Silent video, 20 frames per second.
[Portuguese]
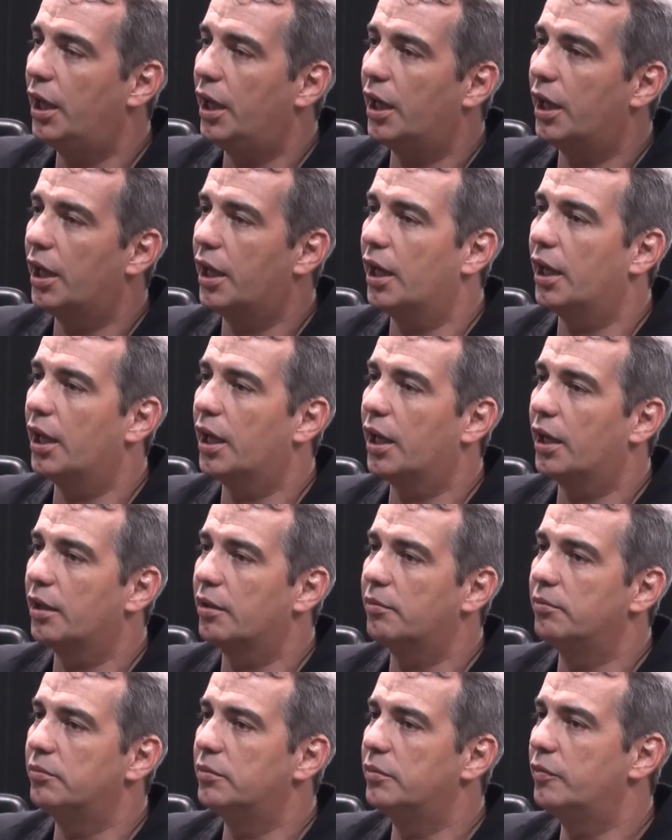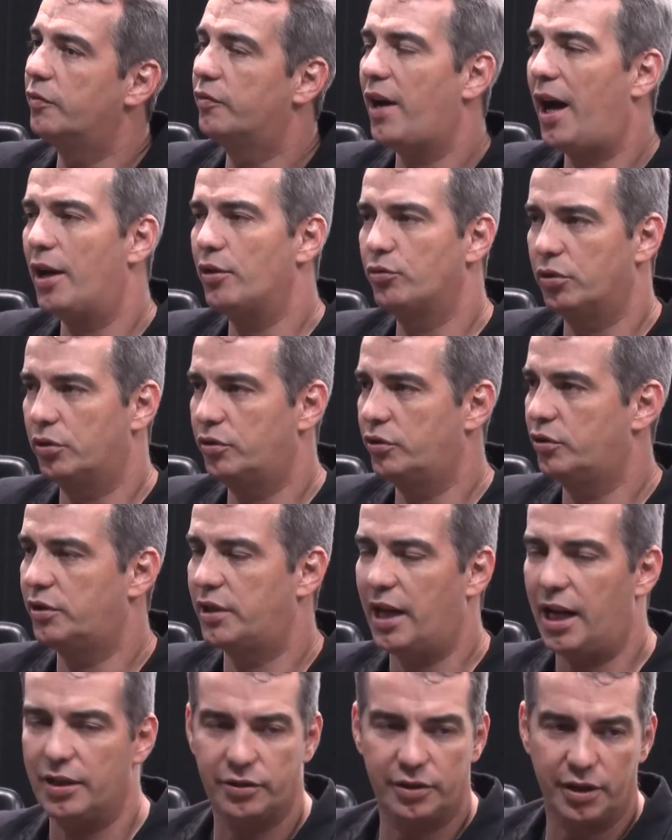é, em vários outros
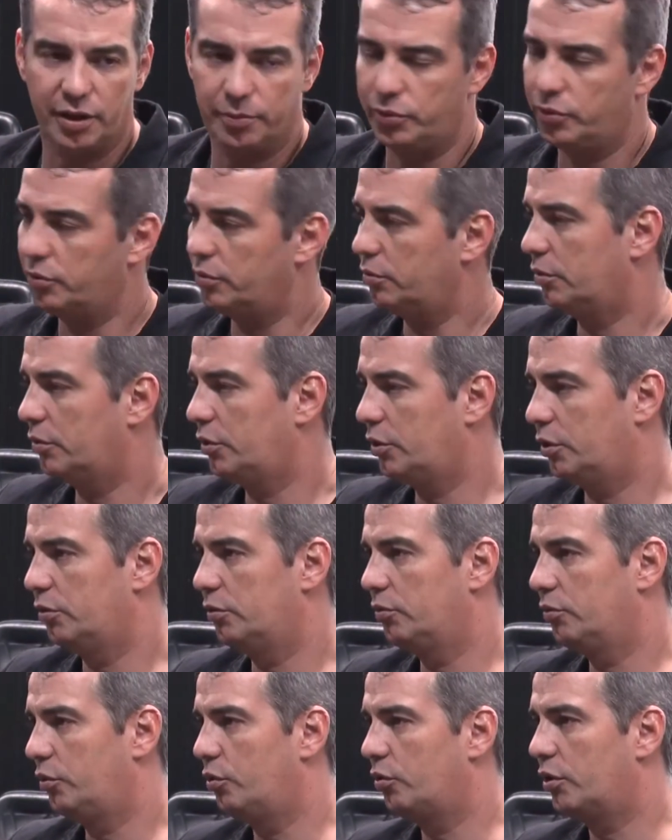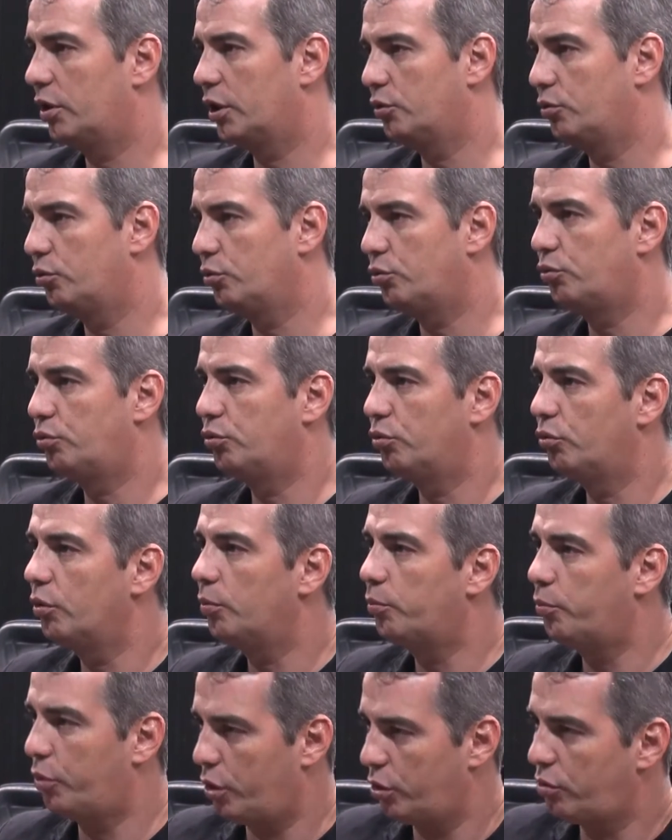estados, temos no Rio Grande do
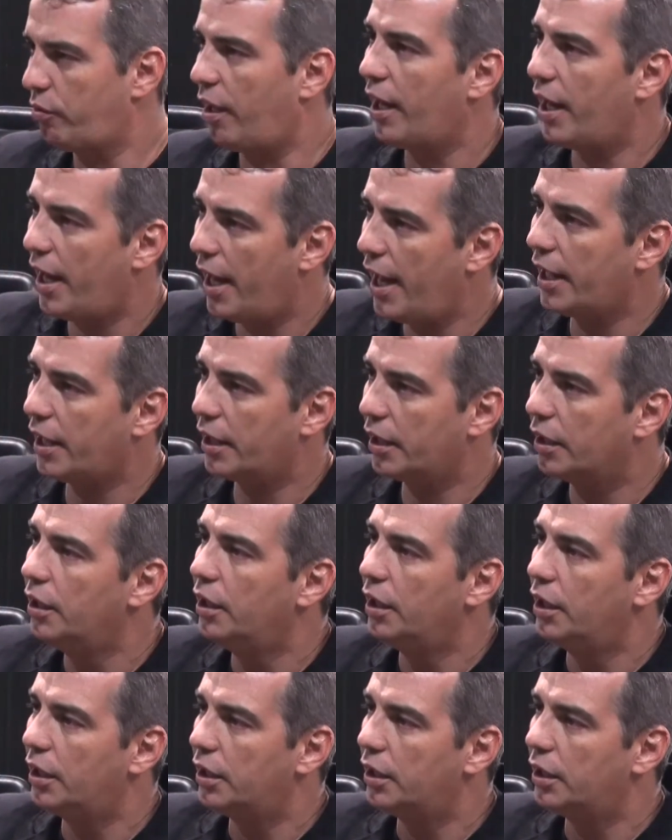Sul, em Porto Alegre,